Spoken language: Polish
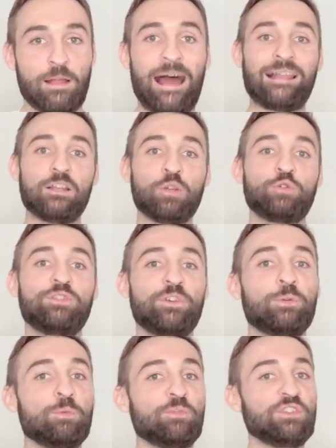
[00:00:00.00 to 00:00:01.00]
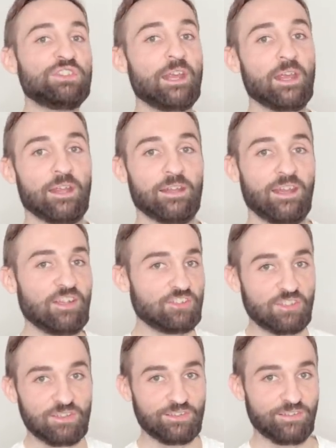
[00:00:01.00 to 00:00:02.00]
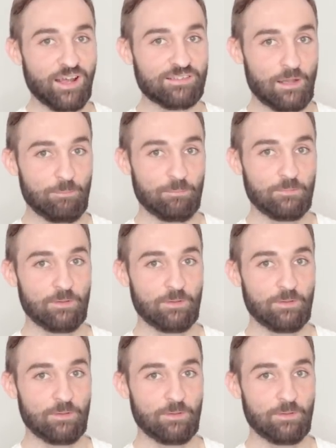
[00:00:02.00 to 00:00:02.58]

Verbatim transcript: Ale Lucyfer mówi: Nie, ja się nie zgadzam.